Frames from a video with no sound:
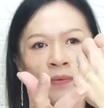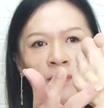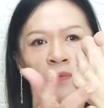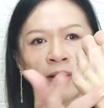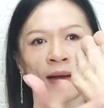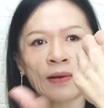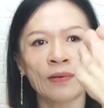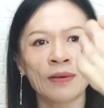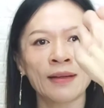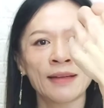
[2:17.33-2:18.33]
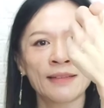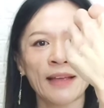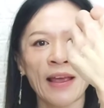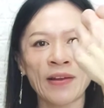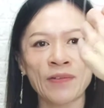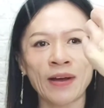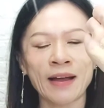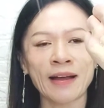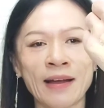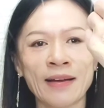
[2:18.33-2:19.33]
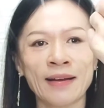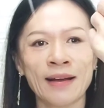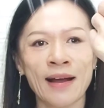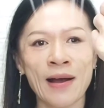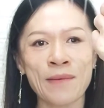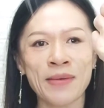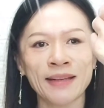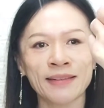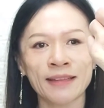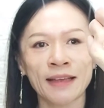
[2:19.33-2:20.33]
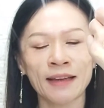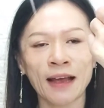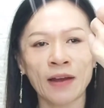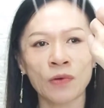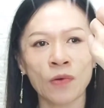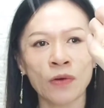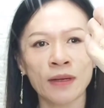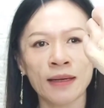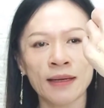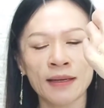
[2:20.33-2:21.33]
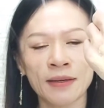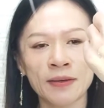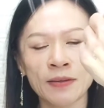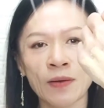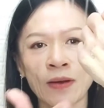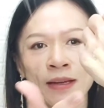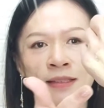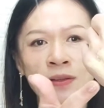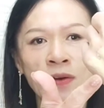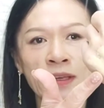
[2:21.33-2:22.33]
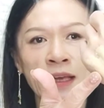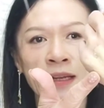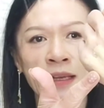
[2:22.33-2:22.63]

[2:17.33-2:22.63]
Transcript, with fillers: นนะคะโอ้ว้าวจะเห็นว่า Amazing นะคะทุกคนคือรอยดินสอเขียน